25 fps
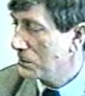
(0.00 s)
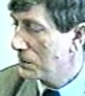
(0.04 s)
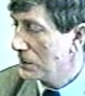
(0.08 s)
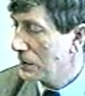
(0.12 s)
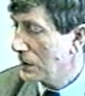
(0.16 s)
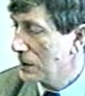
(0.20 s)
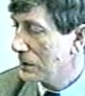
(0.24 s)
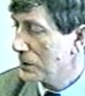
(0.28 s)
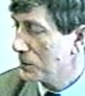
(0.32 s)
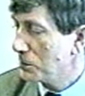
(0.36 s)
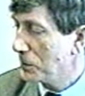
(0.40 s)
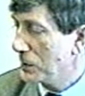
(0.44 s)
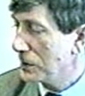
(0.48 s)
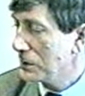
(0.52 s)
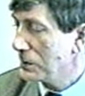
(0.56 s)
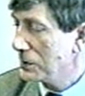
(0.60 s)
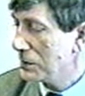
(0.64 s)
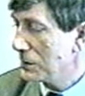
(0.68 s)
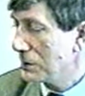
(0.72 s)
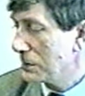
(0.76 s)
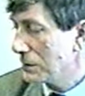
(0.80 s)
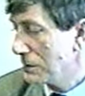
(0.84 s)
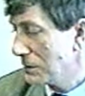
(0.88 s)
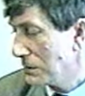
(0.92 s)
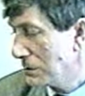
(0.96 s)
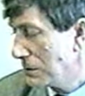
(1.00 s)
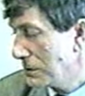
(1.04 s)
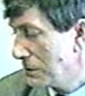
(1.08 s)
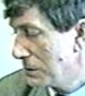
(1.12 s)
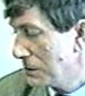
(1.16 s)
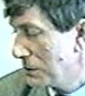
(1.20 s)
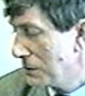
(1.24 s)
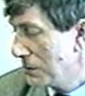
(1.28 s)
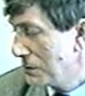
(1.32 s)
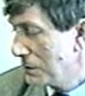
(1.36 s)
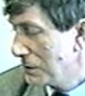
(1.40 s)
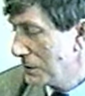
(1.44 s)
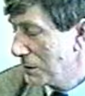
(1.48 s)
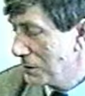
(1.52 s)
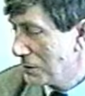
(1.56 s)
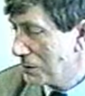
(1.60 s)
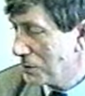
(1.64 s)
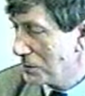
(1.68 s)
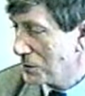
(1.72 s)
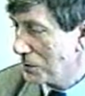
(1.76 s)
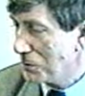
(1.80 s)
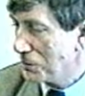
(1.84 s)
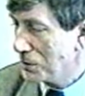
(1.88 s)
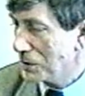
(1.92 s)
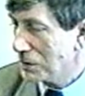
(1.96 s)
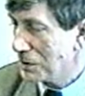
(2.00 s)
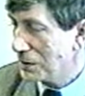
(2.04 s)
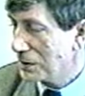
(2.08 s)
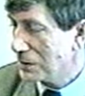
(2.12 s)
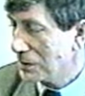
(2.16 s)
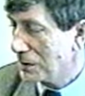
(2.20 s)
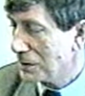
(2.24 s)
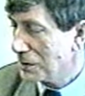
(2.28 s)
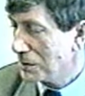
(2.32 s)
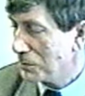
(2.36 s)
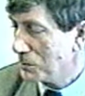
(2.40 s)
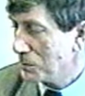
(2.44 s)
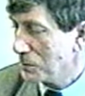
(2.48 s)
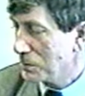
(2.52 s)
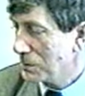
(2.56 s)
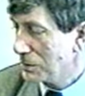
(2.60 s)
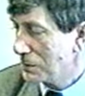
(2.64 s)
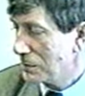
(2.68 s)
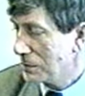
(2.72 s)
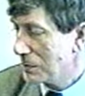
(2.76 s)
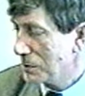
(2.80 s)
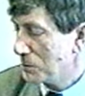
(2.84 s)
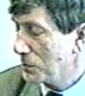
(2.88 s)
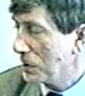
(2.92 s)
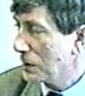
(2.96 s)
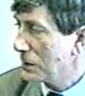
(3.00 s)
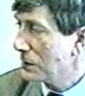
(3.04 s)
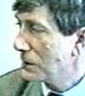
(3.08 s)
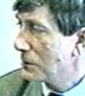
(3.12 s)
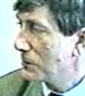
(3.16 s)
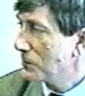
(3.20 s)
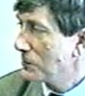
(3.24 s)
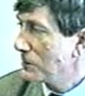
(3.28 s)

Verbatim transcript: jest, będzie i to nie ulegnie żadnym zmian.